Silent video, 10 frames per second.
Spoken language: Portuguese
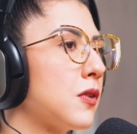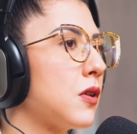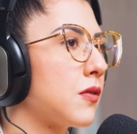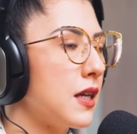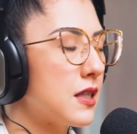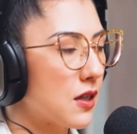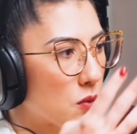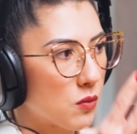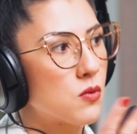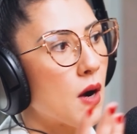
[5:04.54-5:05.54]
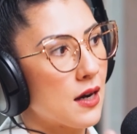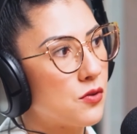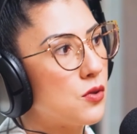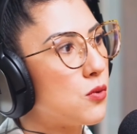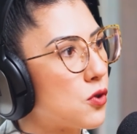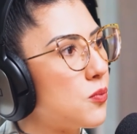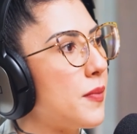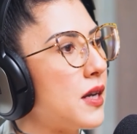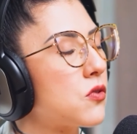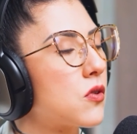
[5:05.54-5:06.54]
falou, esse quarto e último
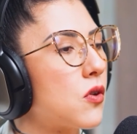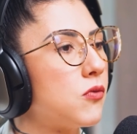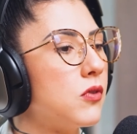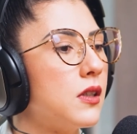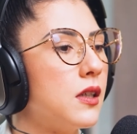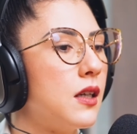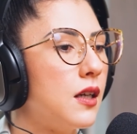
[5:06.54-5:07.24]
médico que eu fui.